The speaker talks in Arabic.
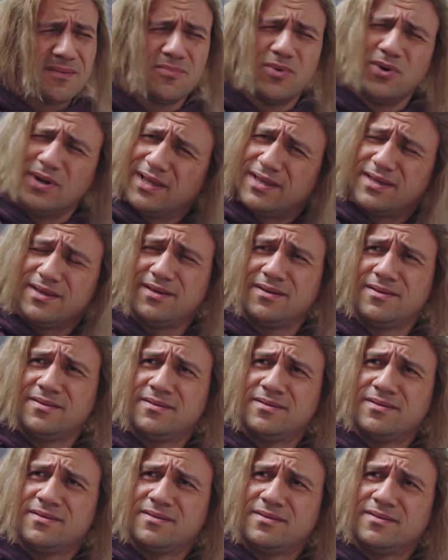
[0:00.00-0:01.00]
بقول لك ايه
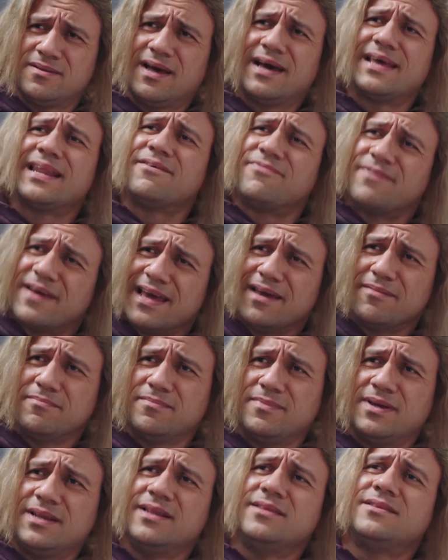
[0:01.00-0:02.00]
انا فاهم
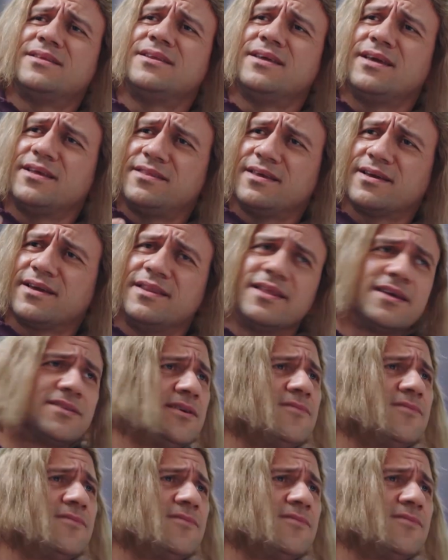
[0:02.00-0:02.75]
ان انت نيتك انك